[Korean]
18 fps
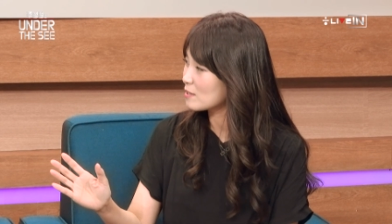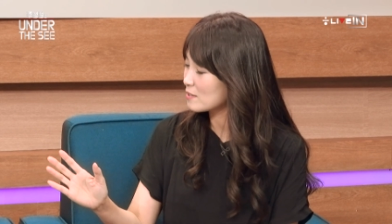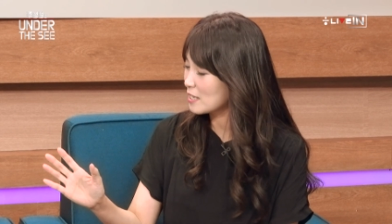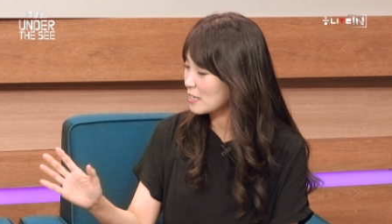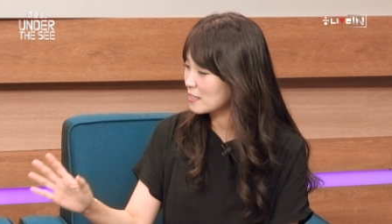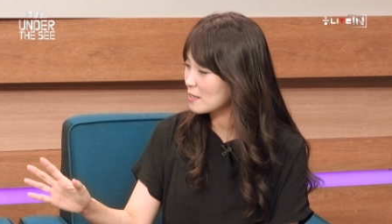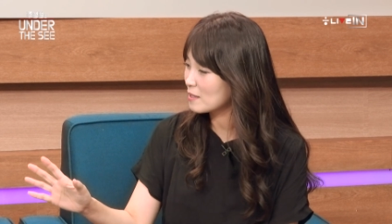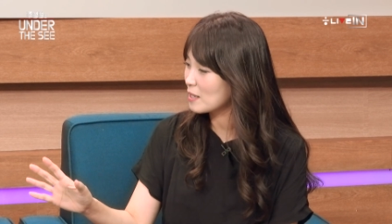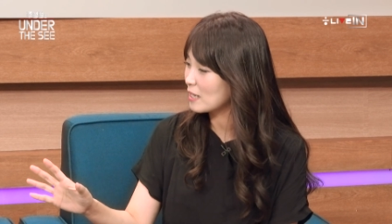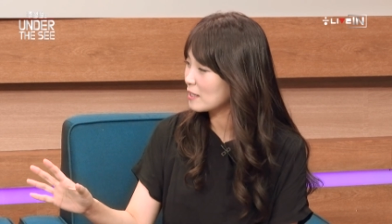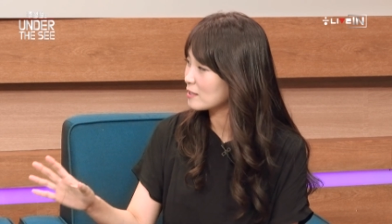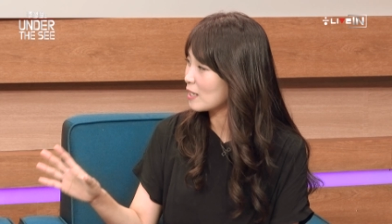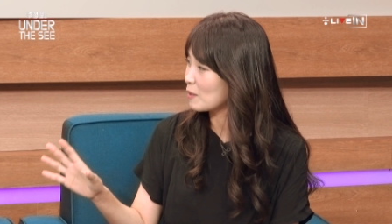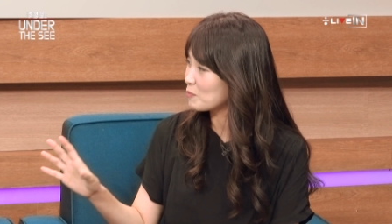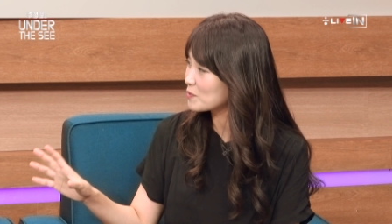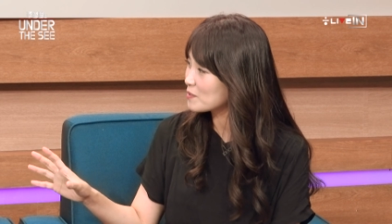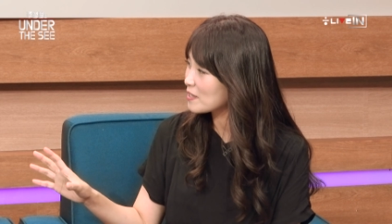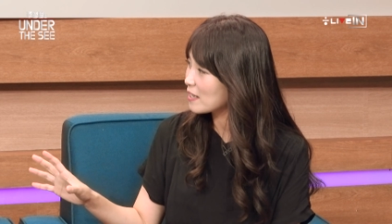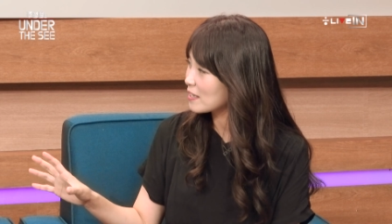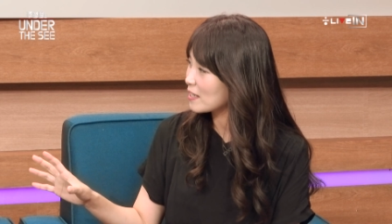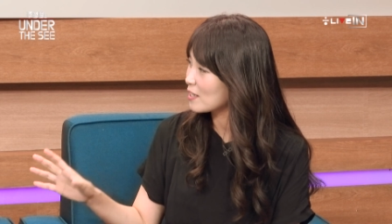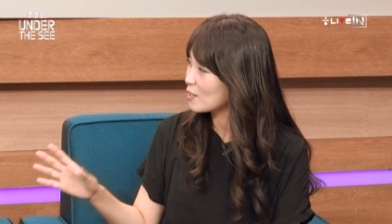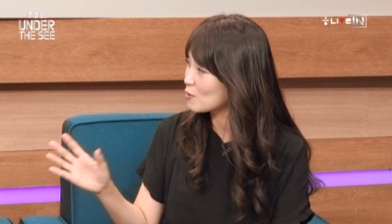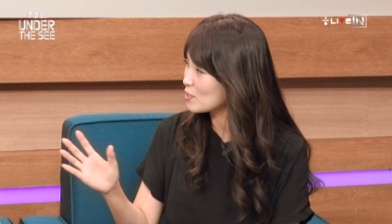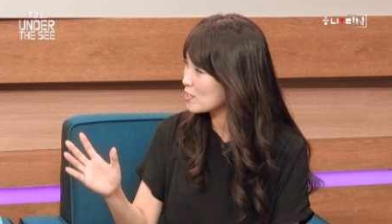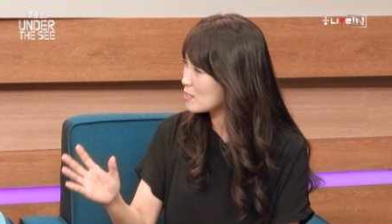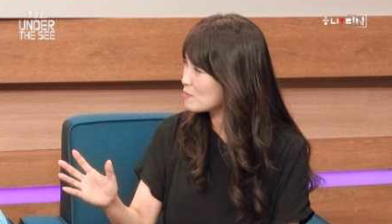상대 당은 나쁜 당이야
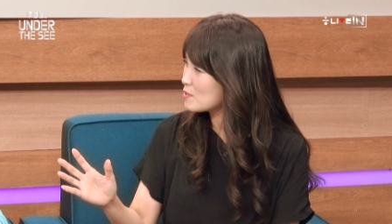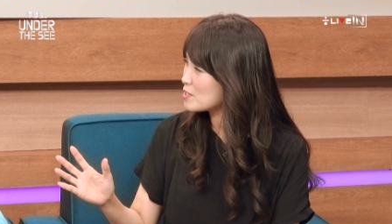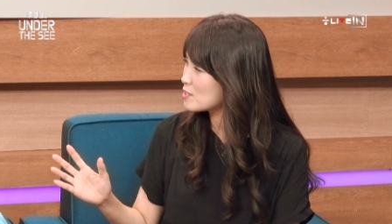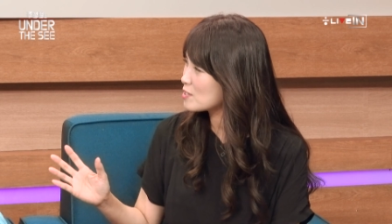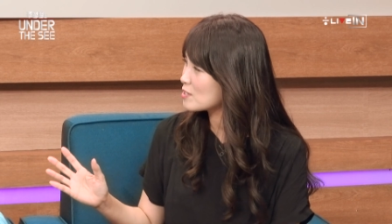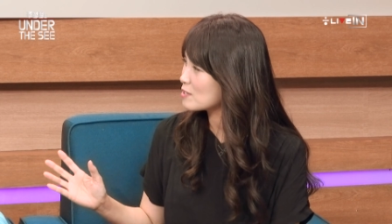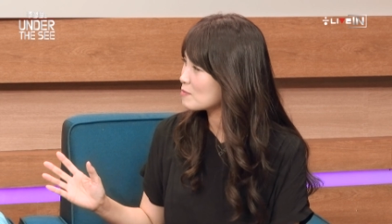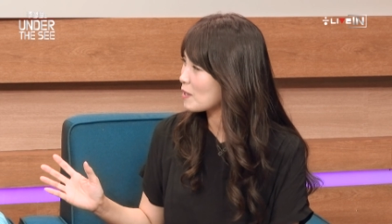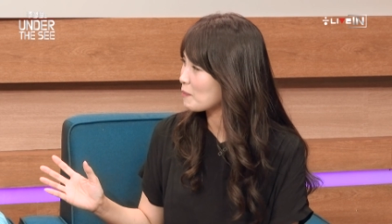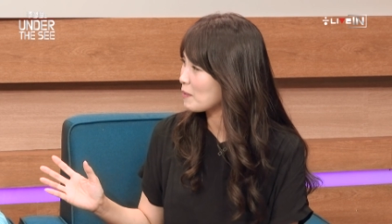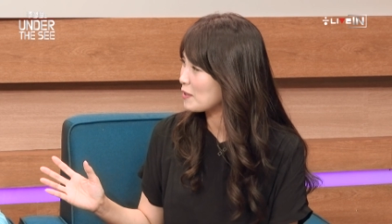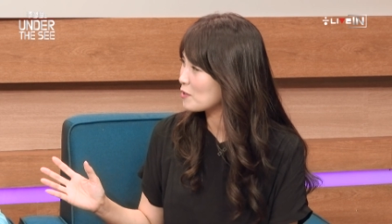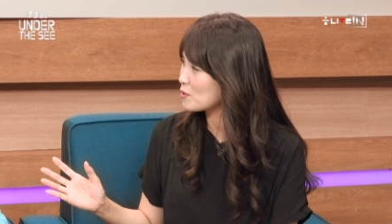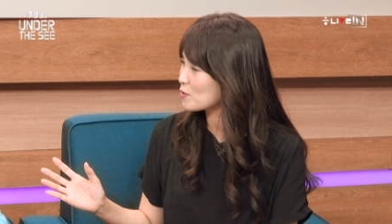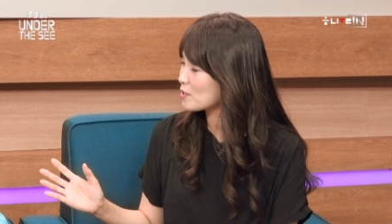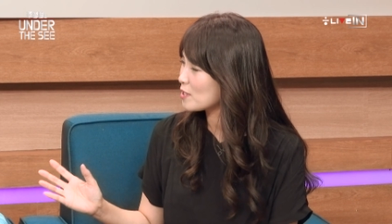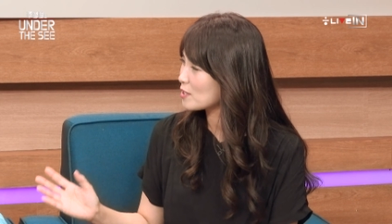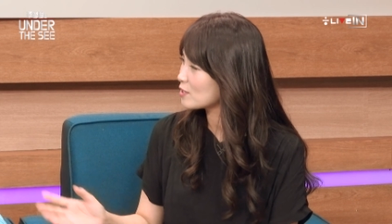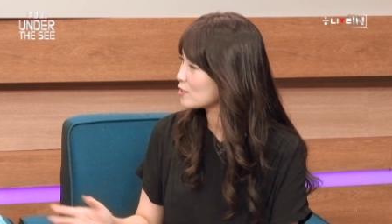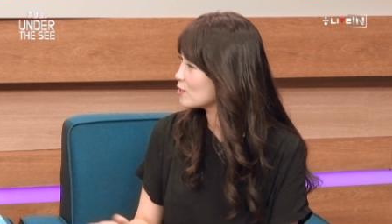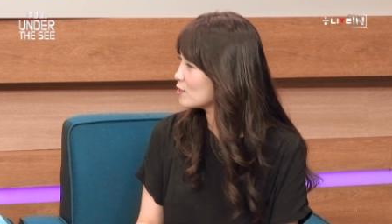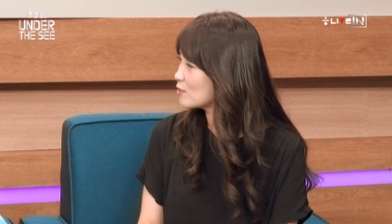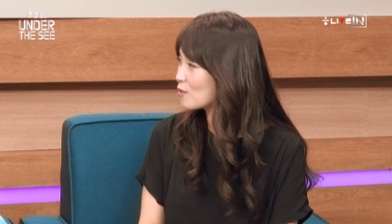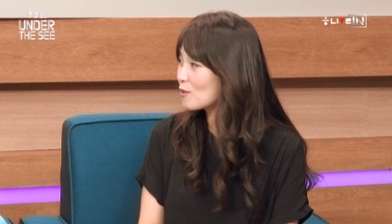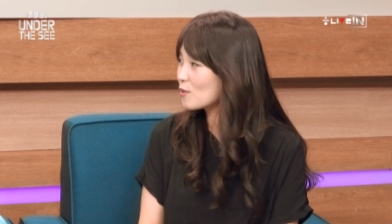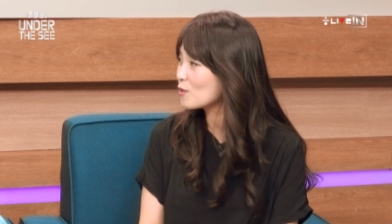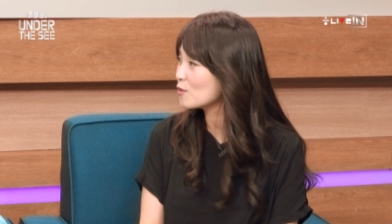이런 이미지를 막 만들어내는 그런